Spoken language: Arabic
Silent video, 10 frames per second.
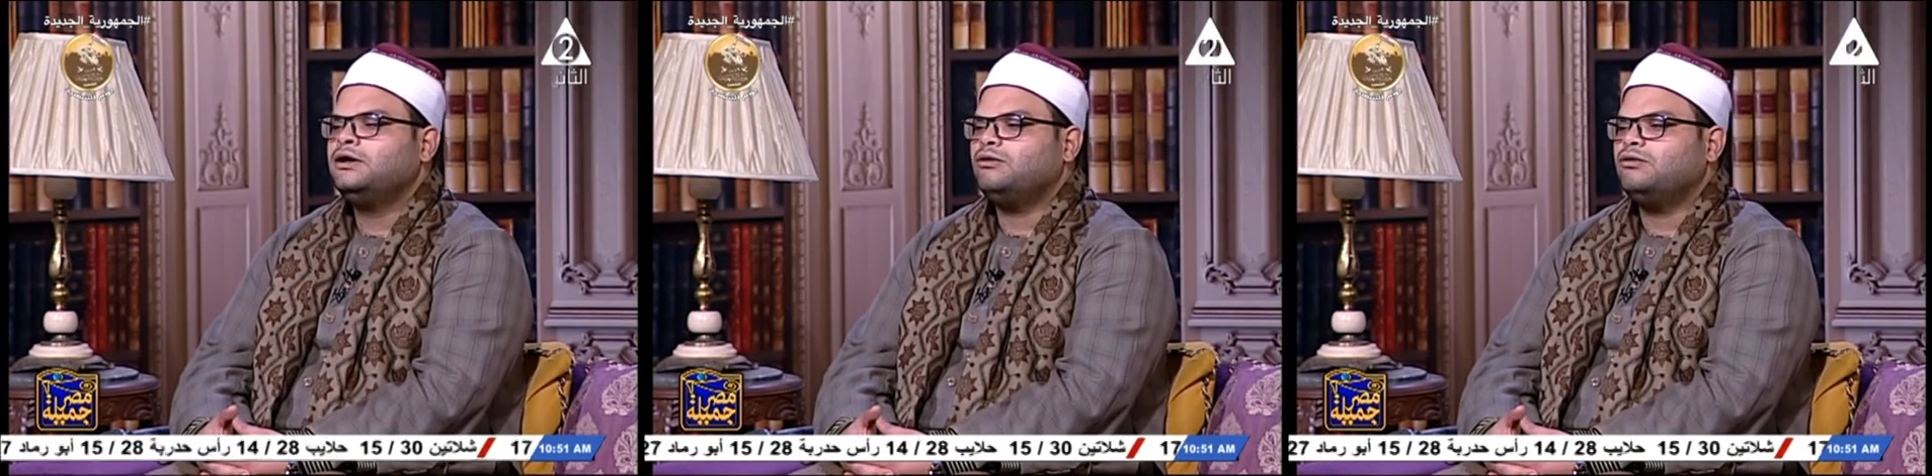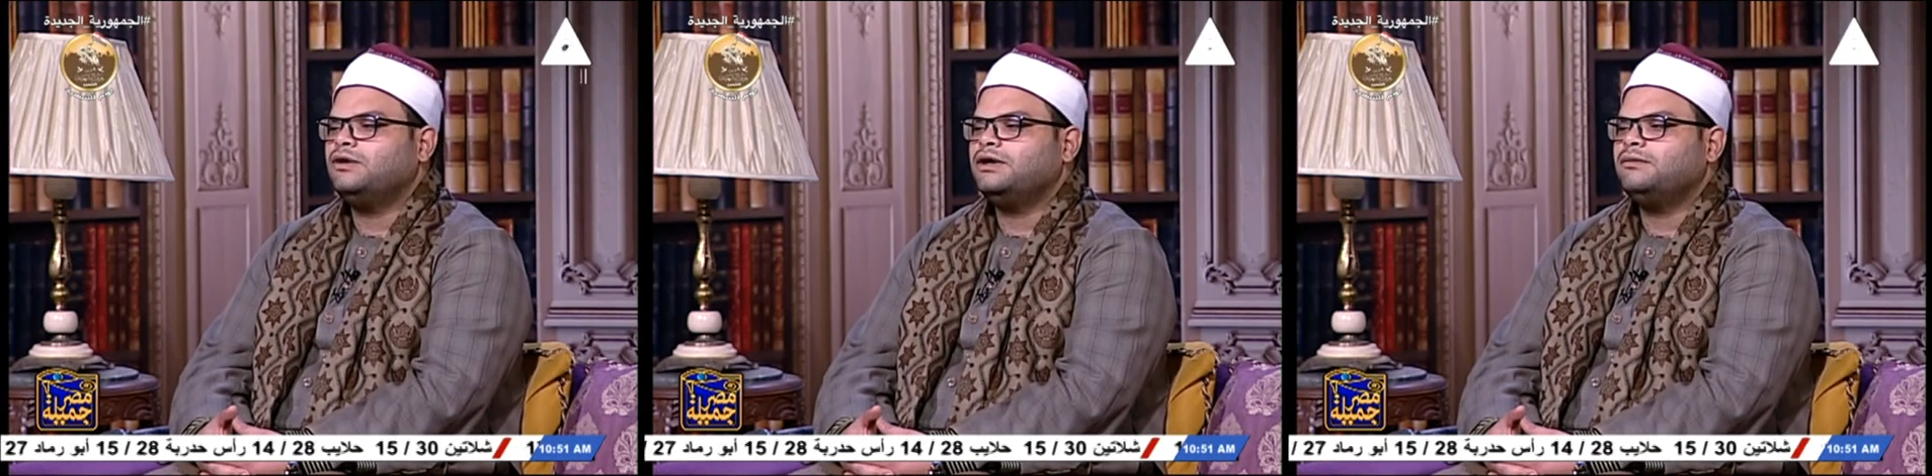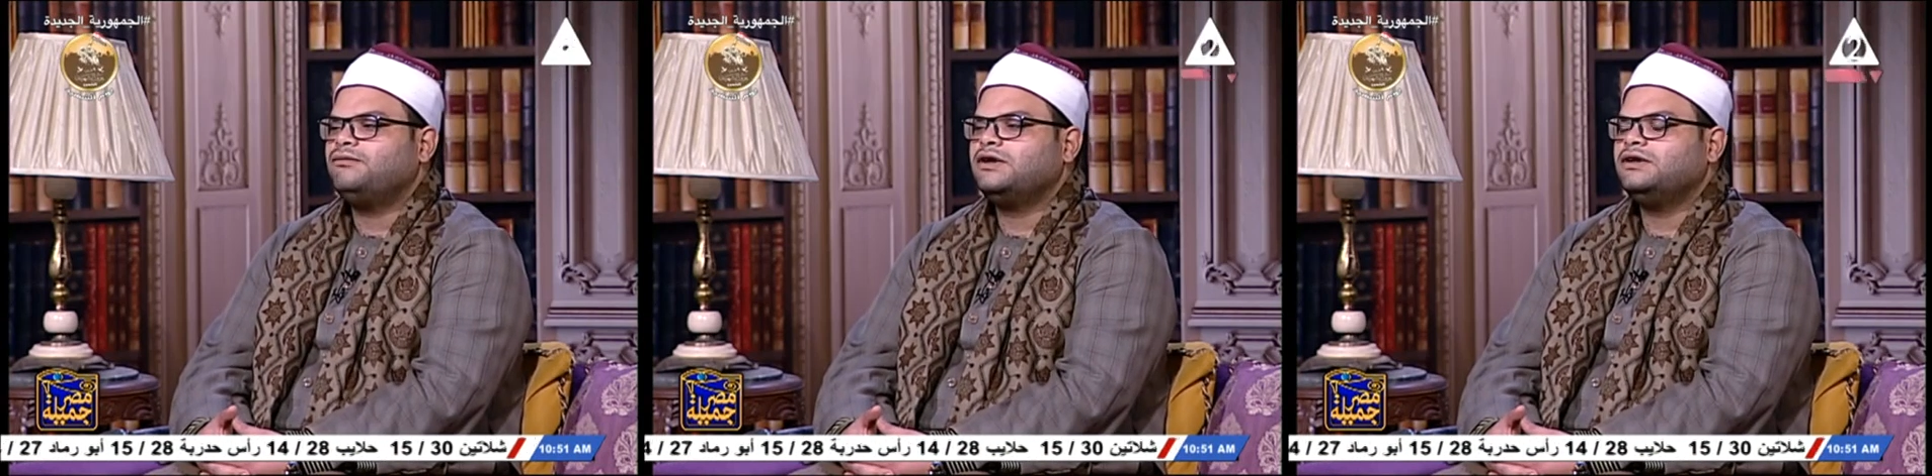
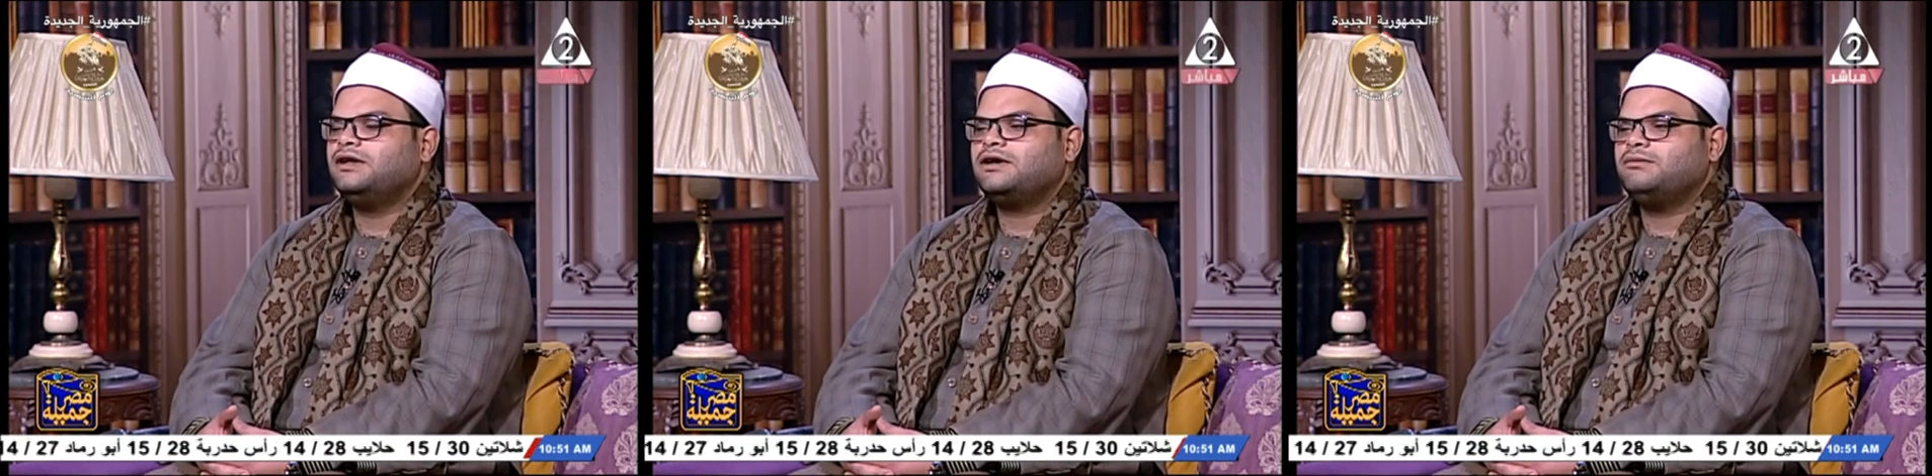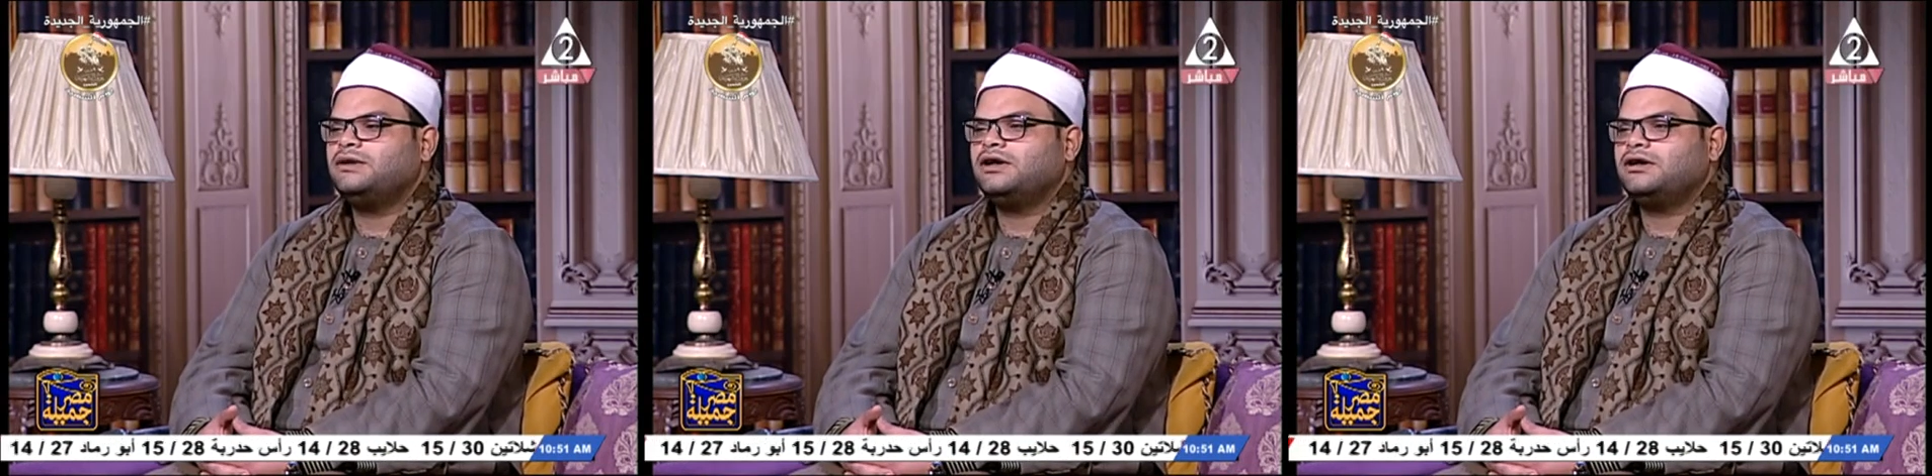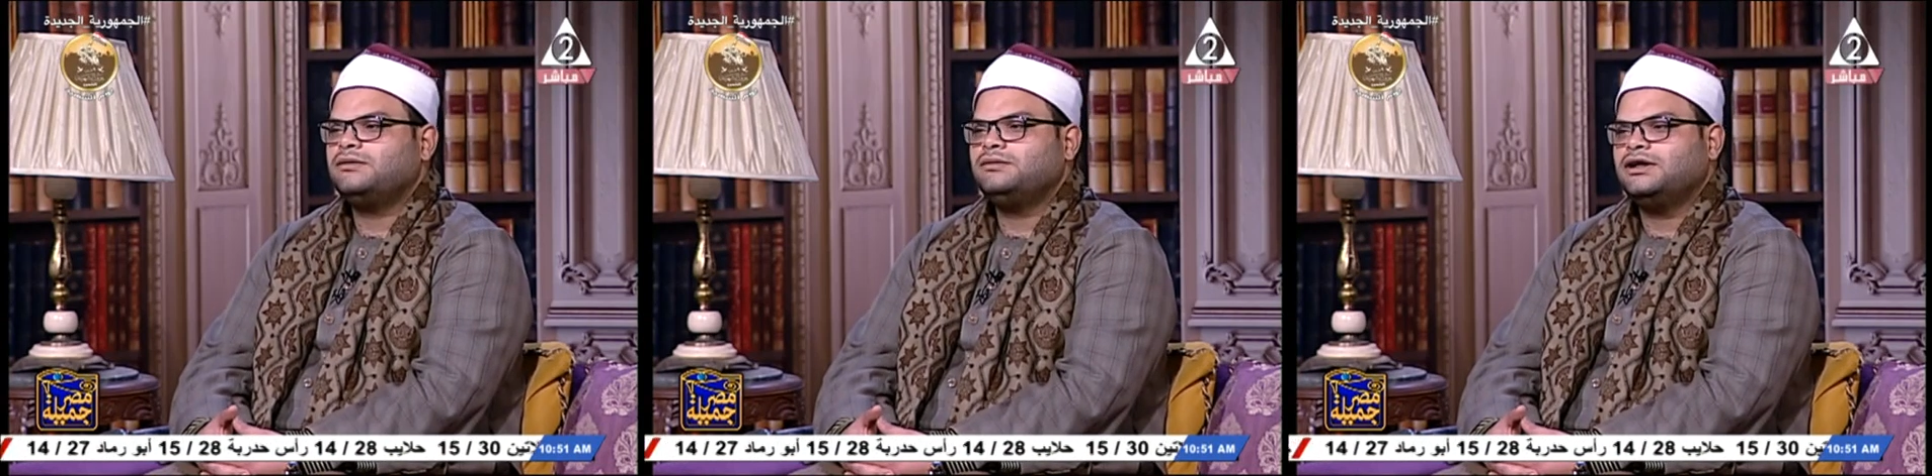وبفضل الله ربنا
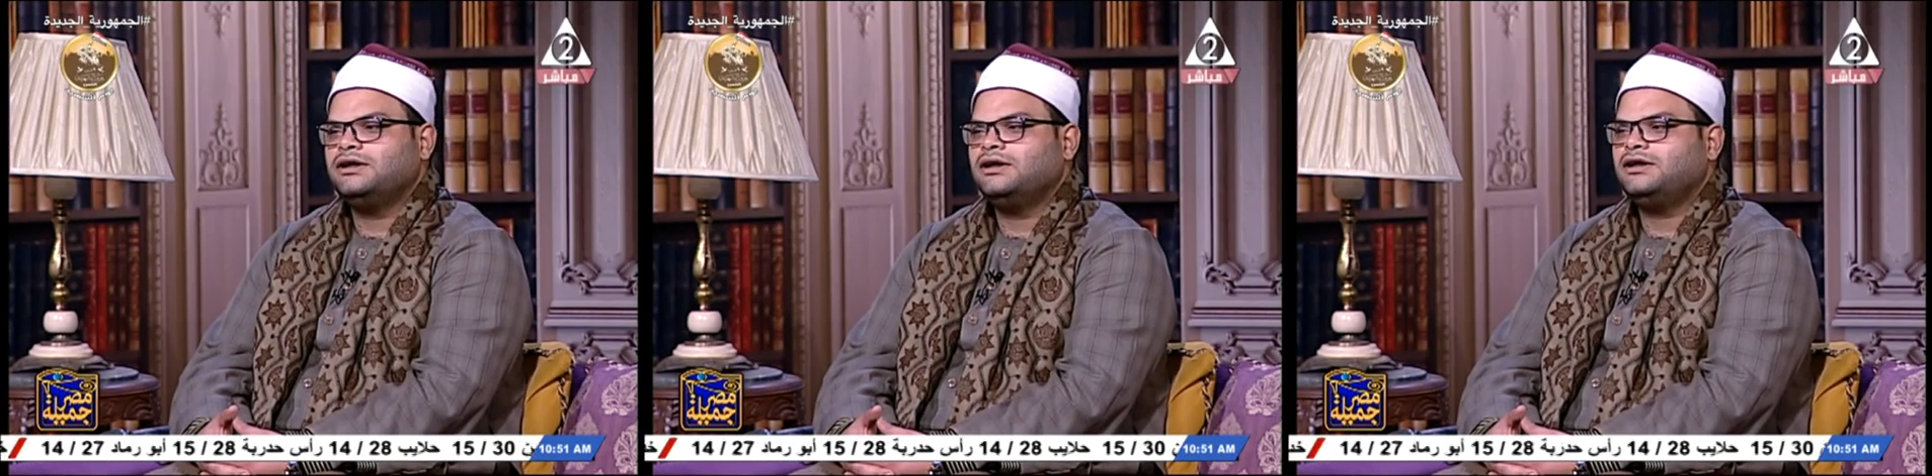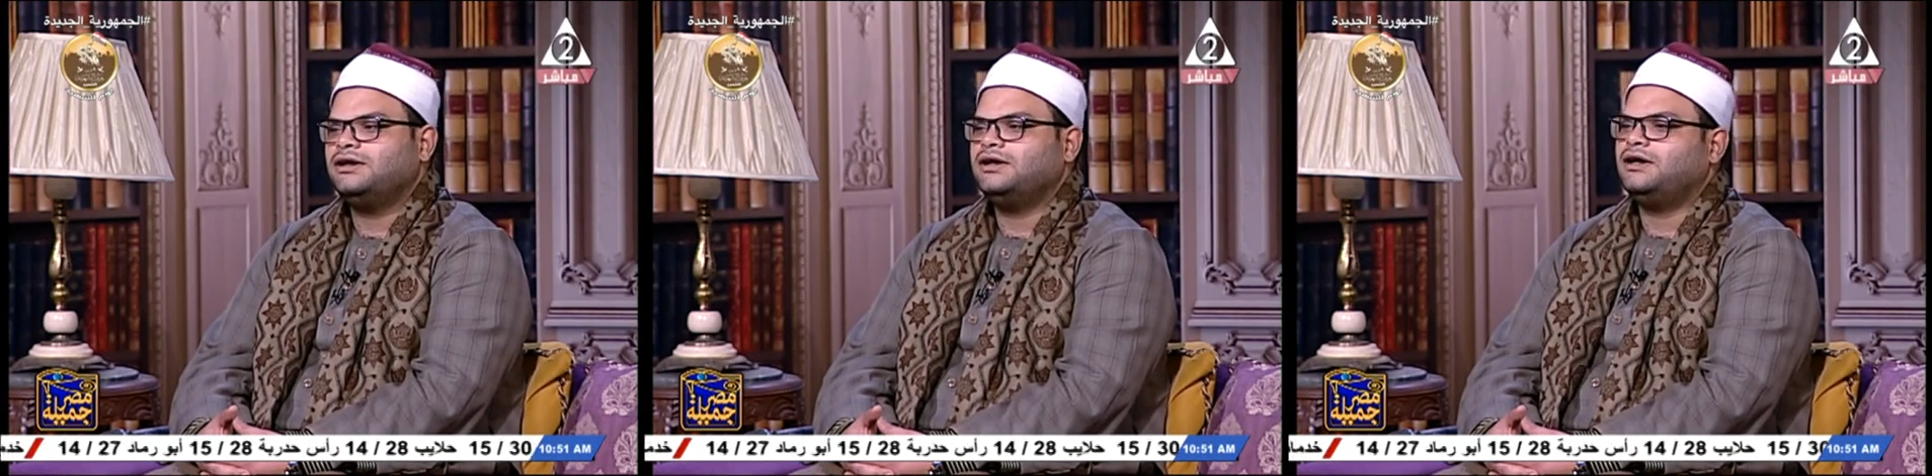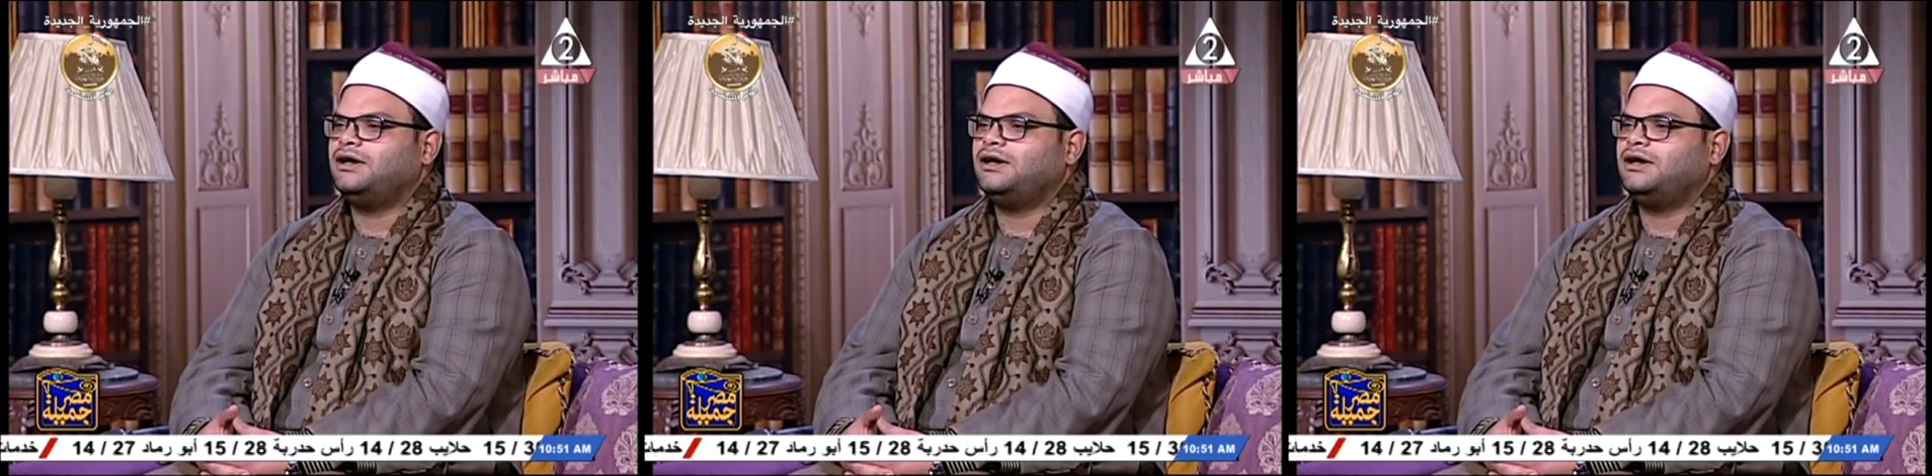أكرمنا إن إحنا